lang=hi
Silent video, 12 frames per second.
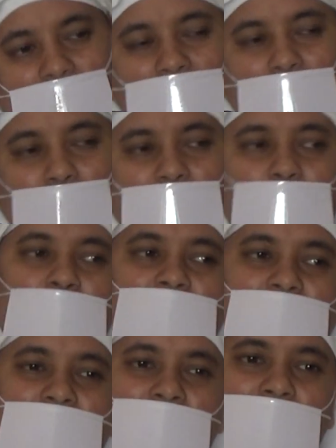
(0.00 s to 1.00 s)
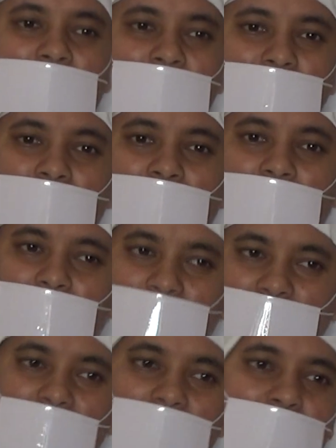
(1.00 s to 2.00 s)
अभी बेटा आपसे दूर रह रहा है
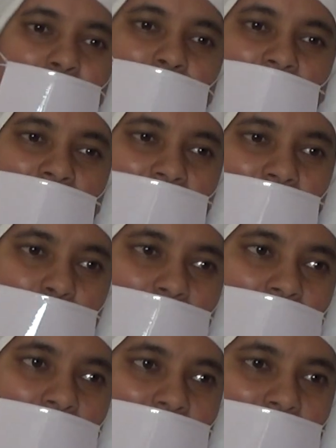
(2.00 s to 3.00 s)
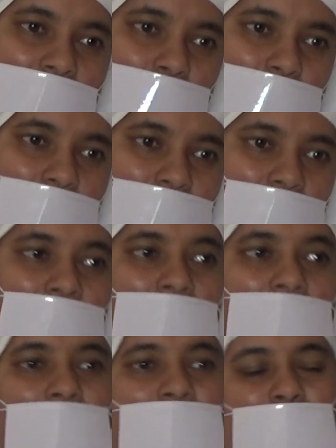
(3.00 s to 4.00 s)
दस साल की पढ़ाई के लिए बाहर गया हुआ
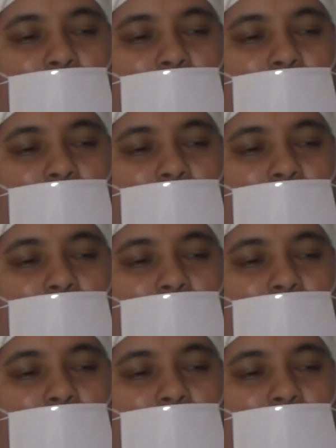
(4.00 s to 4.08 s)
है